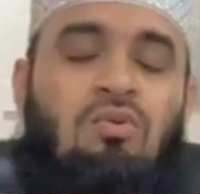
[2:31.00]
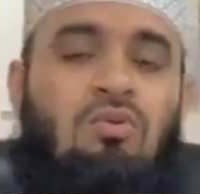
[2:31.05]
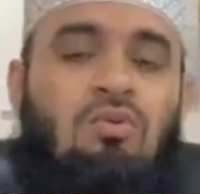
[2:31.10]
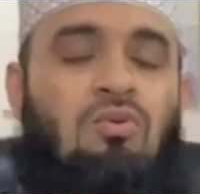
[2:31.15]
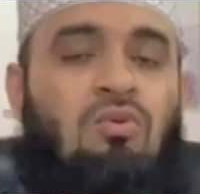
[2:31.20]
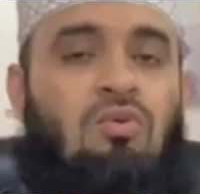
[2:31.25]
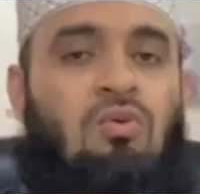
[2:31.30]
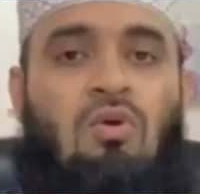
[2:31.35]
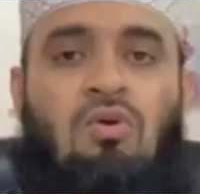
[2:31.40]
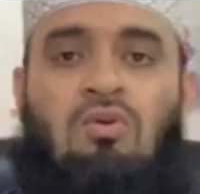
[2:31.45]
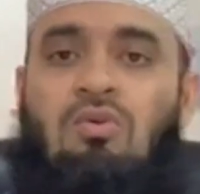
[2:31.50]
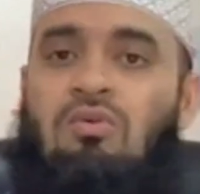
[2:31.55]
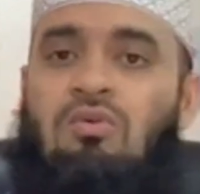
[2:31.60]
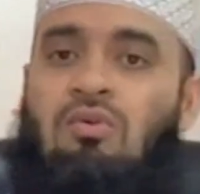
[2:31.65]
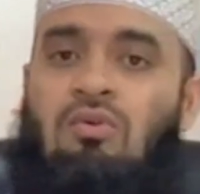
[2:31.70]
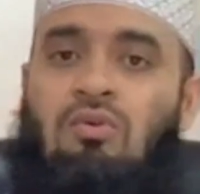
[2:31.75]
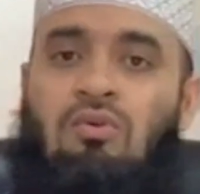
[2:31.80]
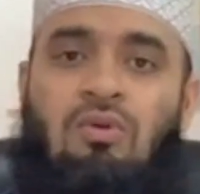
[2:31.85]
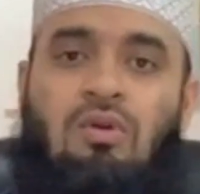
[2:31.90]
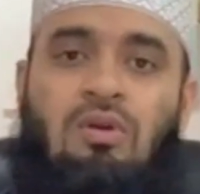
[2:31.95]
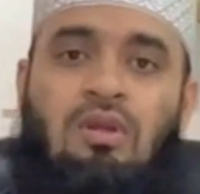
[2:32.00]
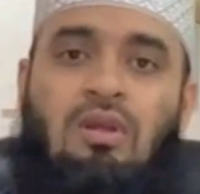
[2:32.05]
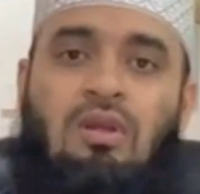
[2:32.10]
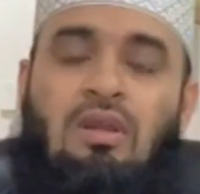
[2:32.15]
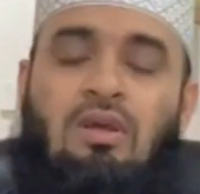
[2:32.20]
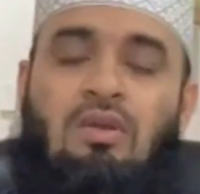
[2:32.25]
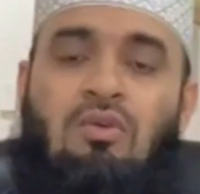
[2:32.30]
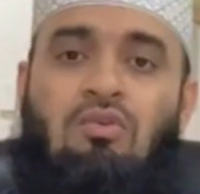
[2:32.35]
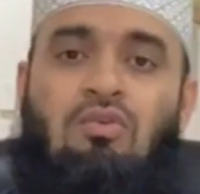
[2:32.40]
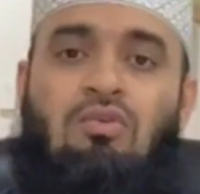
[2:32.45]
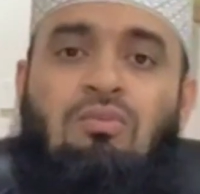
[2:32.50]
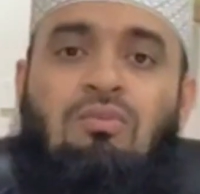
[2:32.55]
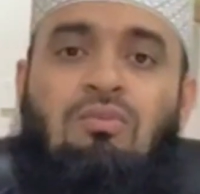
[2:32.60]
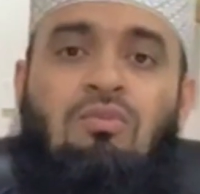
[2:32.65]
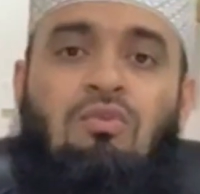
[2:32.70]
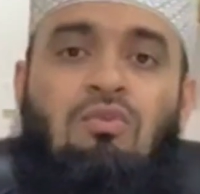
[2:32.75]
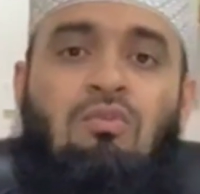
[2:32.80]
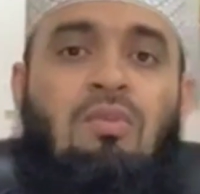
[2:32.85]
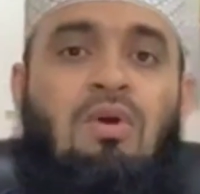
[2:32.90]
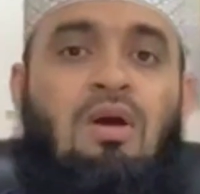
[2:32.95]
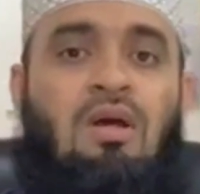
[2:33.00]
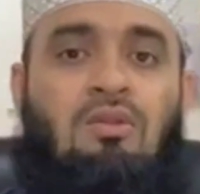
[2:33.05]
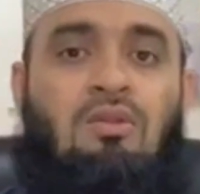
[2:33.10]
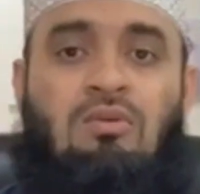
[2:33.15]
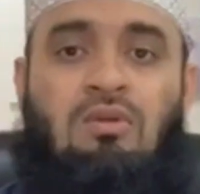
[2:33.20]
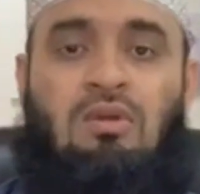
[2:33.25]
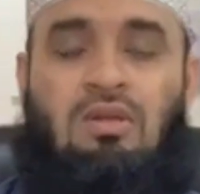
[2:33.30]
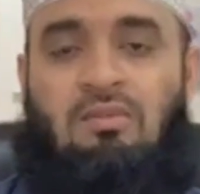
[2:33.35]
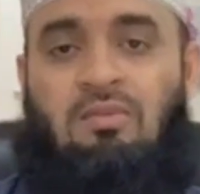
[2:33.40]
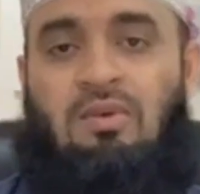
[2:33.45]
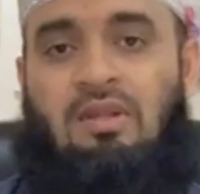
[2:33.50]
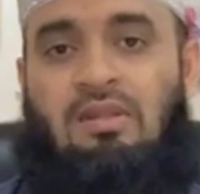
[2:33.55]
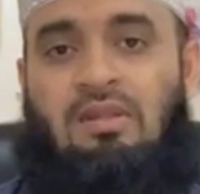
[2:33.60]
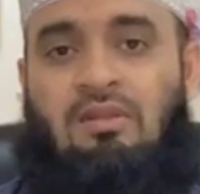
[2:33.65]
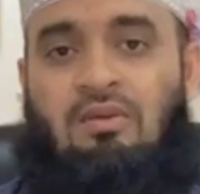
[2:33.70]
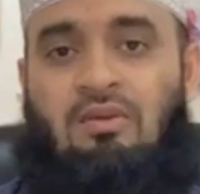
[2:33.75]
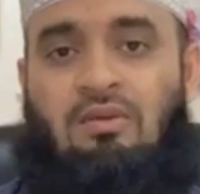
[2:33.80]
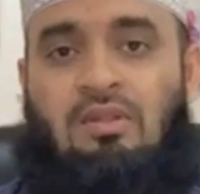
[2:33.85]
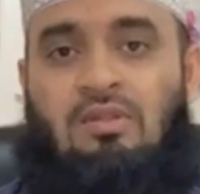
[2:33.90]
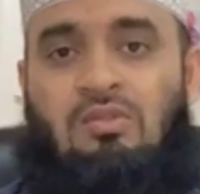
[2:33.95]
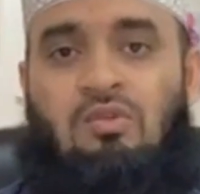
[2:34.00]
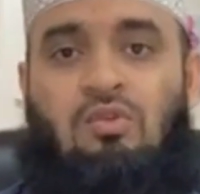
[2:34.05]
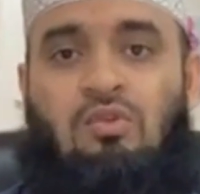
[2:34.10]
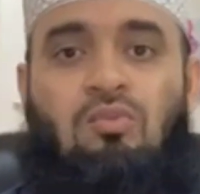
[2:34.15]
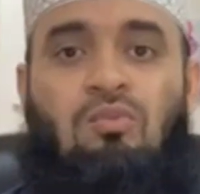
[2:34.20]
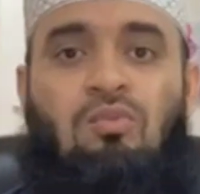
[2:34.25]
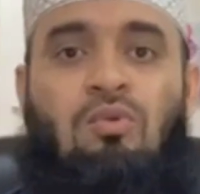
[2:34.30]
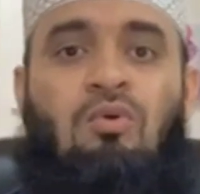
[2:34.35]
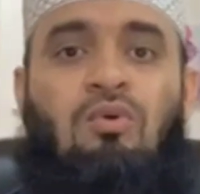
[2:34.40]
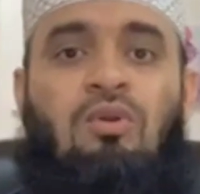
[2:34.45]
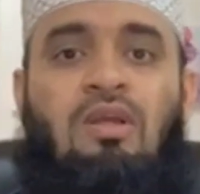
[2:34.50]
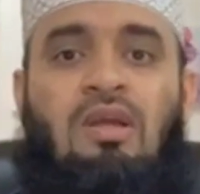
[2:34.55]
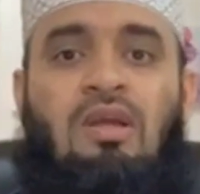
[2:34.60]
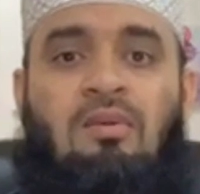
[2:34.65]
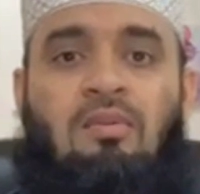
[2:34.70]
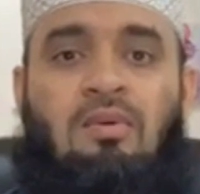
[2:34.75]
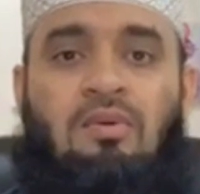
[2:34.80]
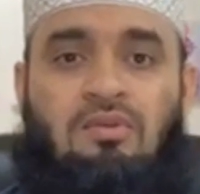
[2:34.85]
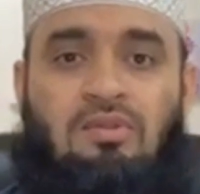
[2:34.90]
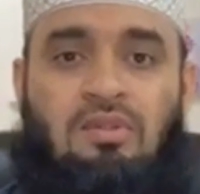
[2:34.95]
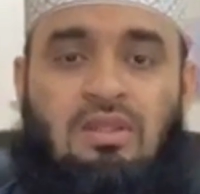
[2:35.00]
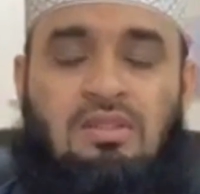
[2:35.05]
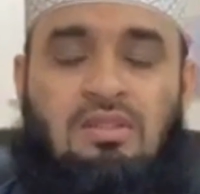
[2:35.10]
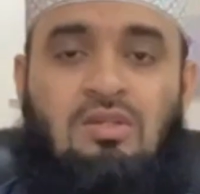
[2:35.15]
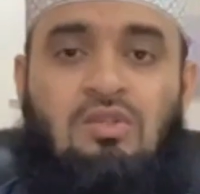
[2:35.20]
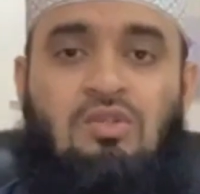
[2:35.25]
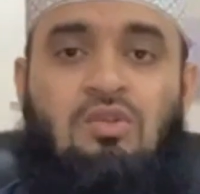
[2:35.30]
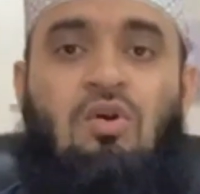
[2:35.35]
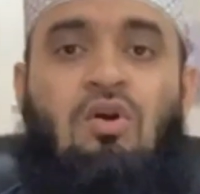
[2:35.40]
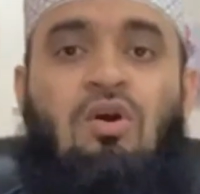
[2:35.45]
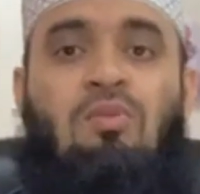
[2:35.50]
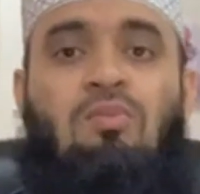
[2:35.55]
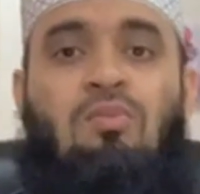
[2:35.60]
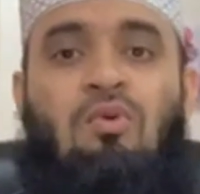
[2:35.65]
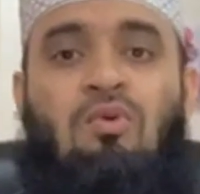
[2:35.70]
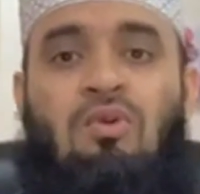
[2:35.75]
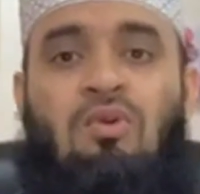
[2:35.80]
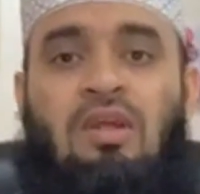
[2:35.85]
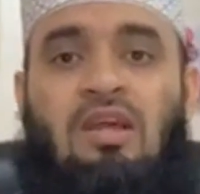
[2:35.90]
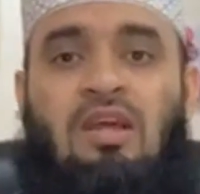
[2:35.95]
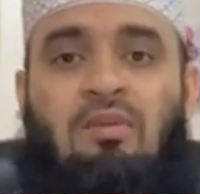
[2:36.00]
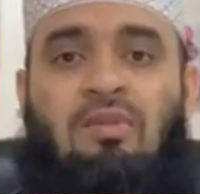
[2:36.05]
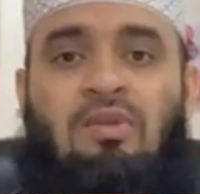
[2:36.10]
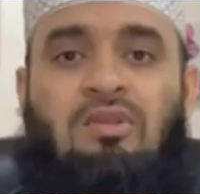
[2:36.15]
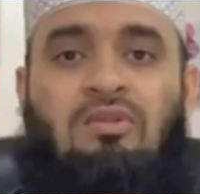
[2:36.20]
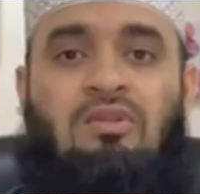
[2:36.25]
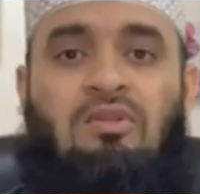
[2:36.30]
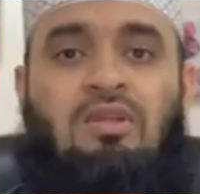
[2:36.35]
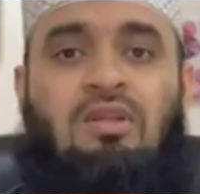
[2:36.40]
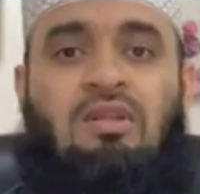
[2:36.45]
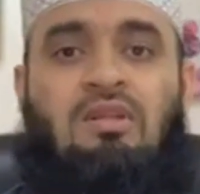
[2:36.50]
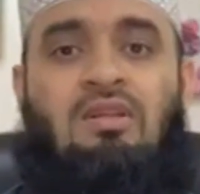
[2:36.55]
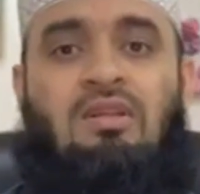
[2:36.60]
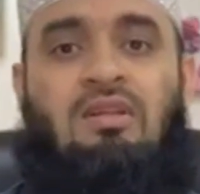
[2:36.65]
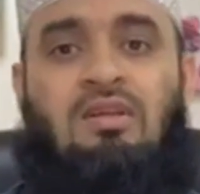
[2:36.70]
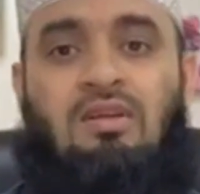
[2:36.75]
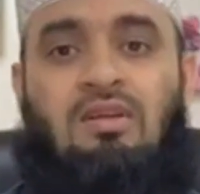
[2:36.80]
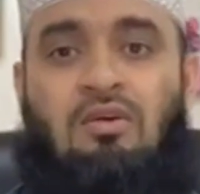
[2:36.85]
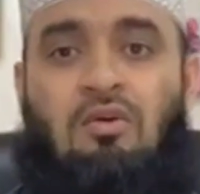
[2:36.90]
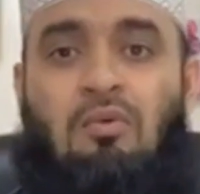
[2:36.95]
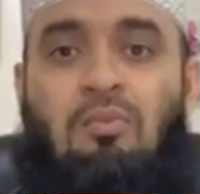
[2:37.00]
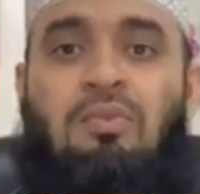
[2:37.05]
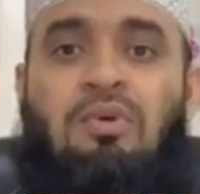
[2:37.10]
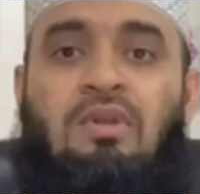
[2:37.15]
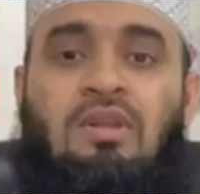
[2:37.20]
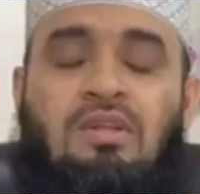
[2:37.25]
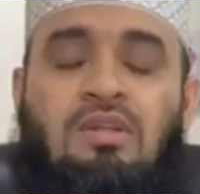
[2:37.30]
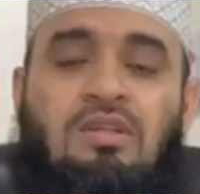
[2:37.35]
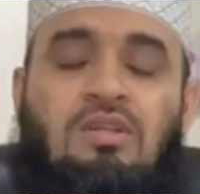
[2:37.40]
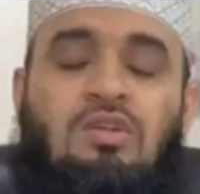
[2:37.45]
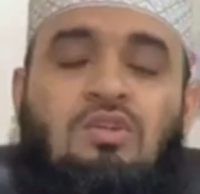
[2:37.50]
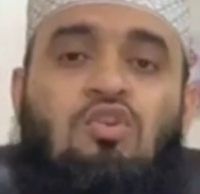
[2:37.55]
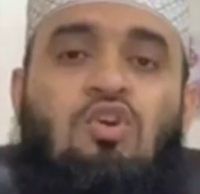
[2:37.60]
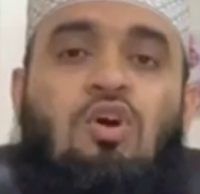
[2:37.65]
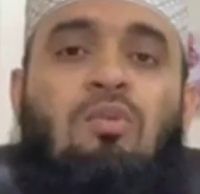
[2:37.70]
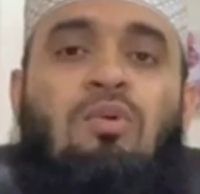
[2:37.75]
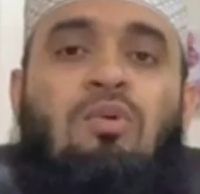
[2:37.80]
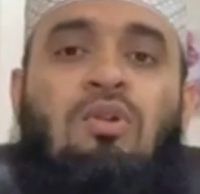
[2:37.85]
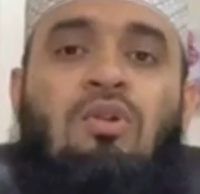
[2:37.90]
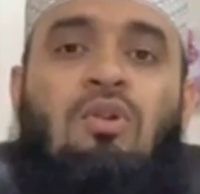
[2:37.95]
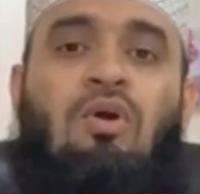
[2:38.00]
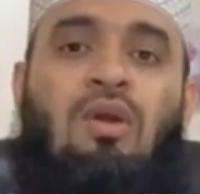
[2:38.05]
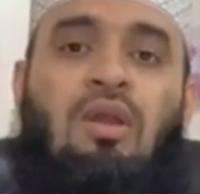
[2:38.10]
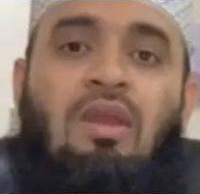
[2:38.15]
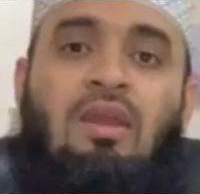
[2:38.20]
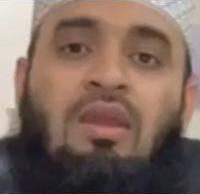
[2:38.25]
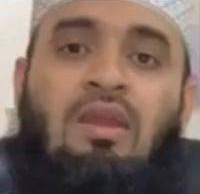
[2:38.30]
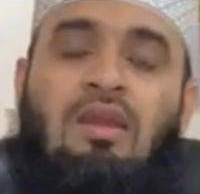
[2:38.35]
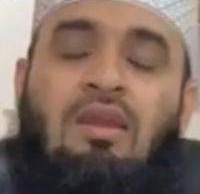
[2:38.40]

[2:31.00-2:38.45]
অন্য কখনো এরকম উম্মাহাতুল আবাদত অর্থাৎ যত মৌলিক আবাদত আছে সব মৌলিক আবাদতের কম্বিনেশন সমন্বয়